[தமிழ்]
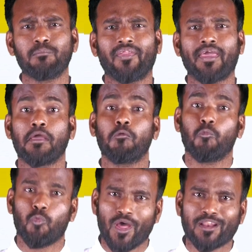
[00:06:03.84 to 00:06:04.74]
என்பதை
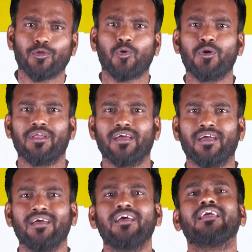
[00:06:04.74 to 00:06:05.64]
உணர்ந்து கொண்டு
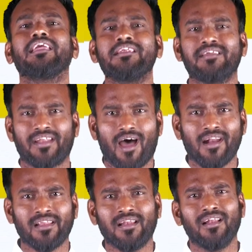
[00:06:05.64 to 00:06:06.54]
இந்த
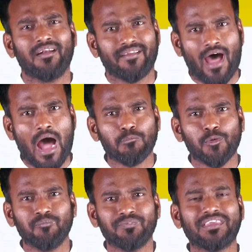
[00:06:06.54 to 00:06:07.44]
நாளில்
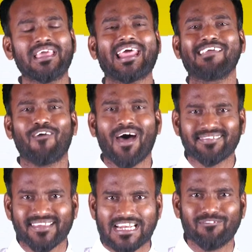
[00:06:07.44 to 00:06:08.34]
நாமும் இறை
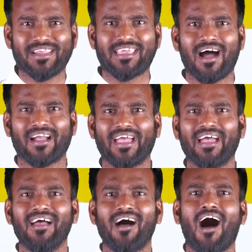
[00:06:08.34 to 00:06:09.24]
வார்த்தையின் வழியாக
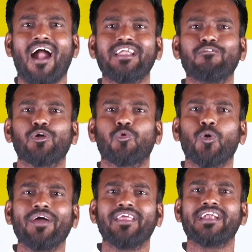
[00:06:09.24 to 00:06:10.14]
ஆண்டவர்
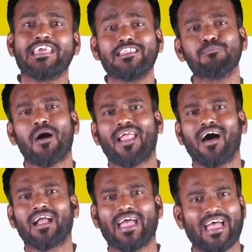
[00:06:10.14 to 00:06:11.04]
குகந்த
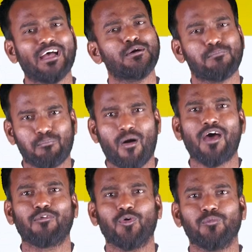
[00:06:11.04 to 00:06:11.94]
நீதிமானாக
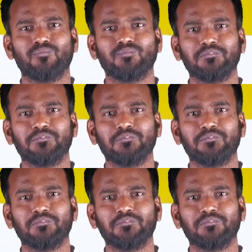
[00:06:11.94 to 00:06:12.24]
மாறுவோம்